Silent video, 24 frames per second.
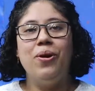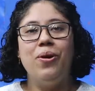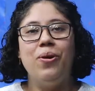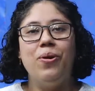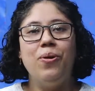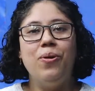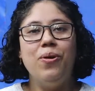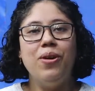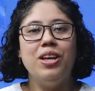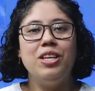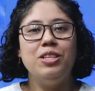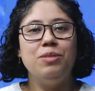
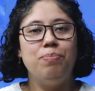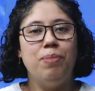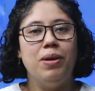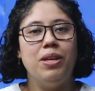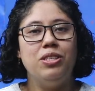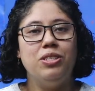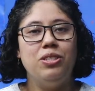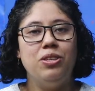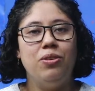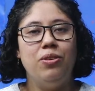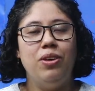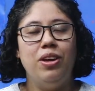un
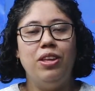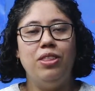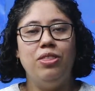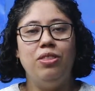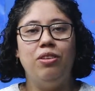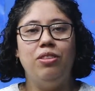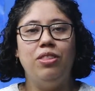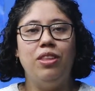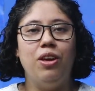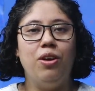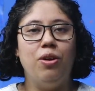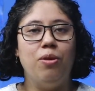espacio en
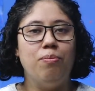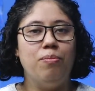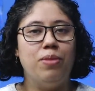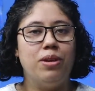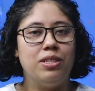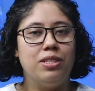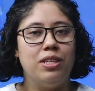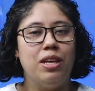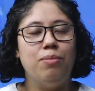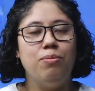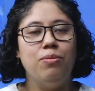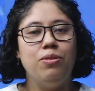donde
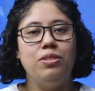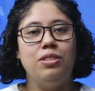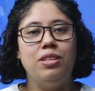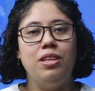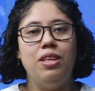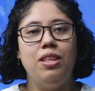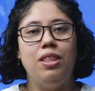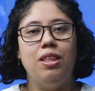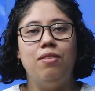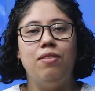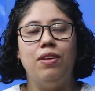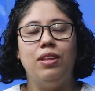conversamos y
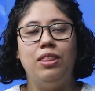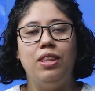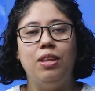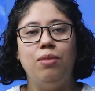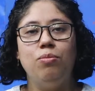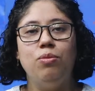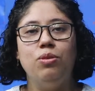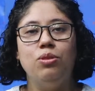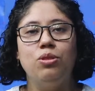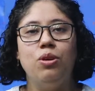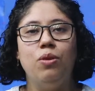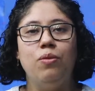
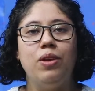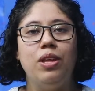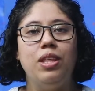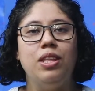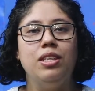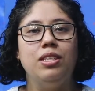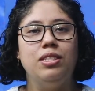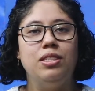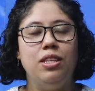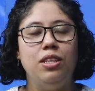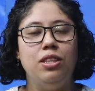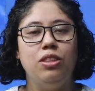debatimos sobre
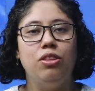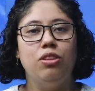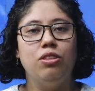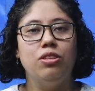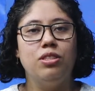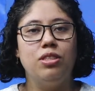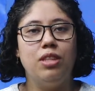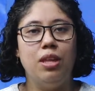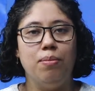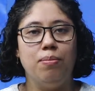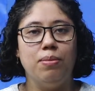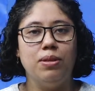distintos
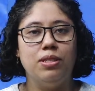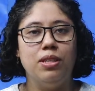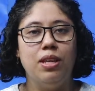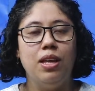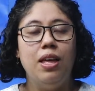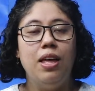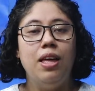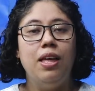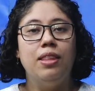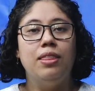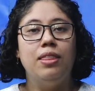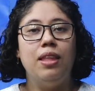temas.
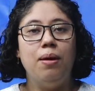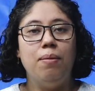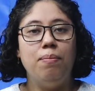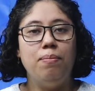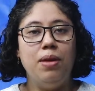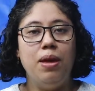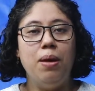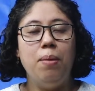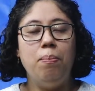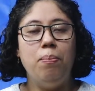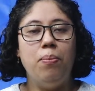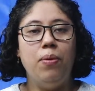
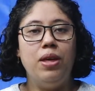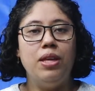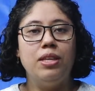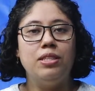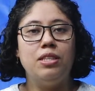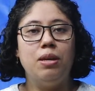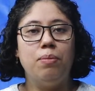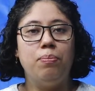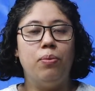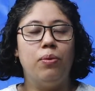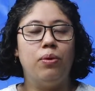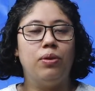También puedes
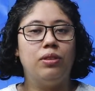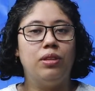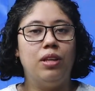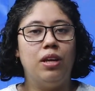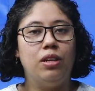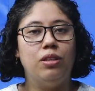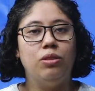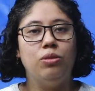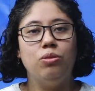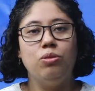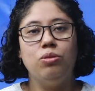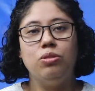aportar
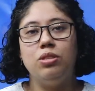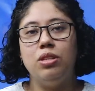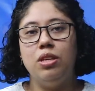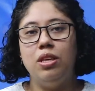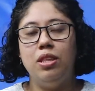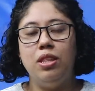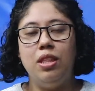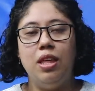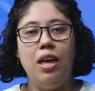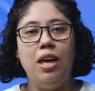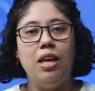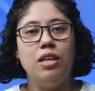tus
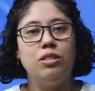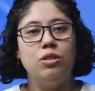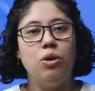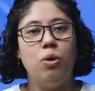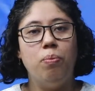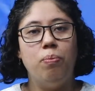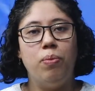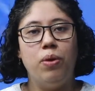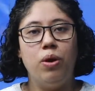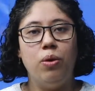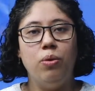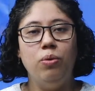ideas o
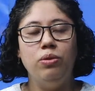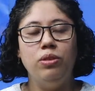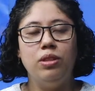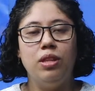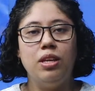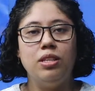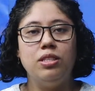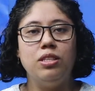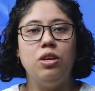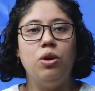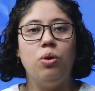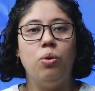
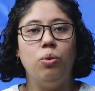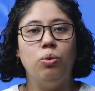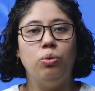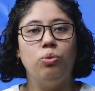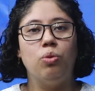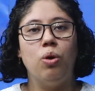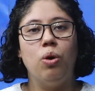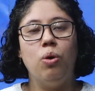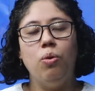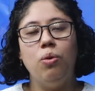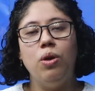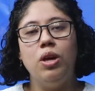preguntas y
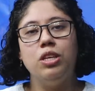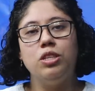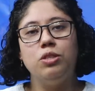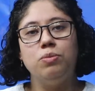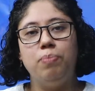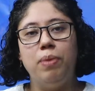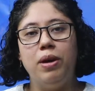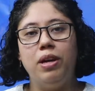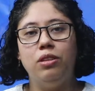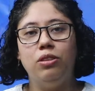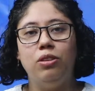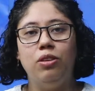junto a un
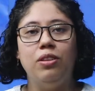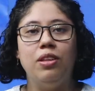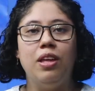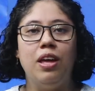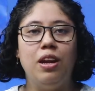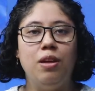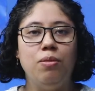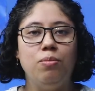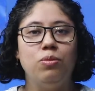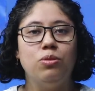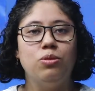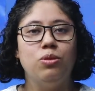experto
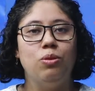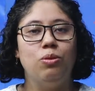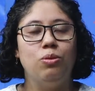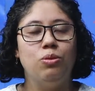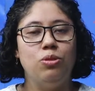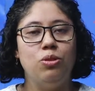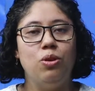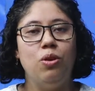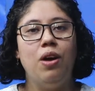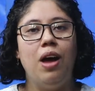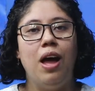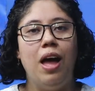daremos
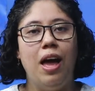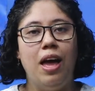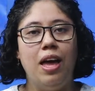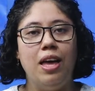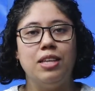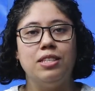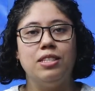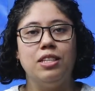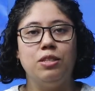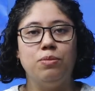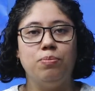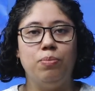solución a
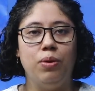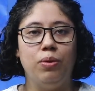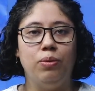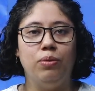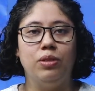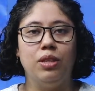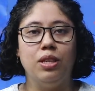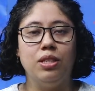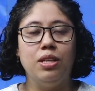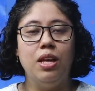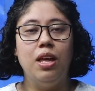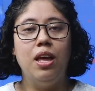esas
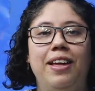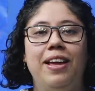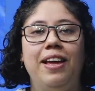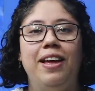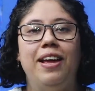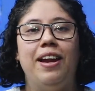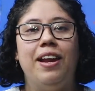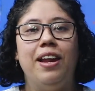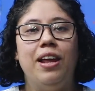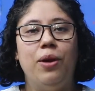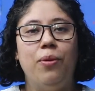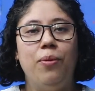preguntas.
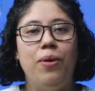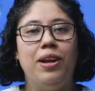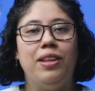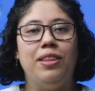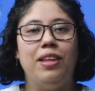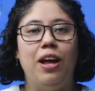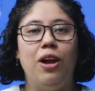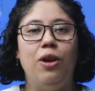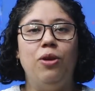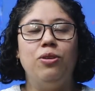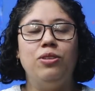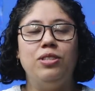
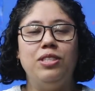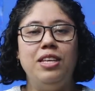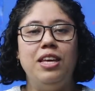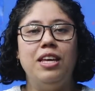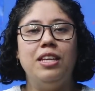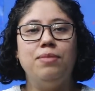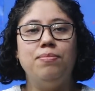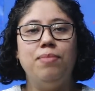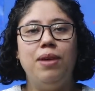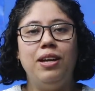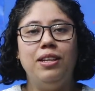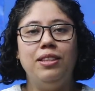Recuerda, los
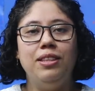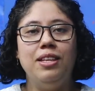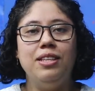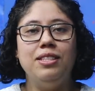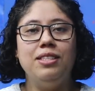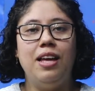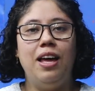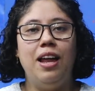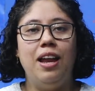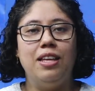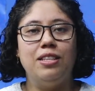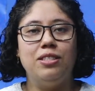días martes
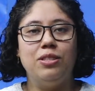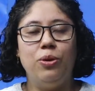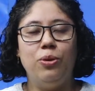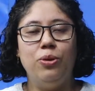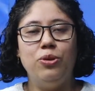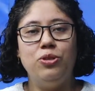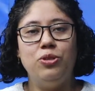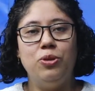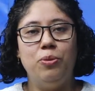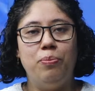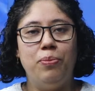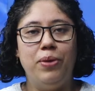a las
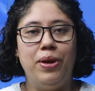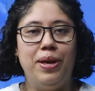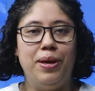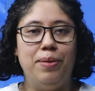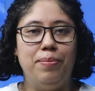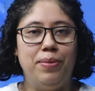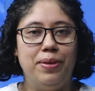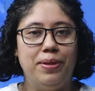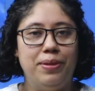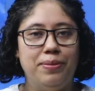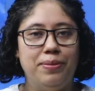8 pm.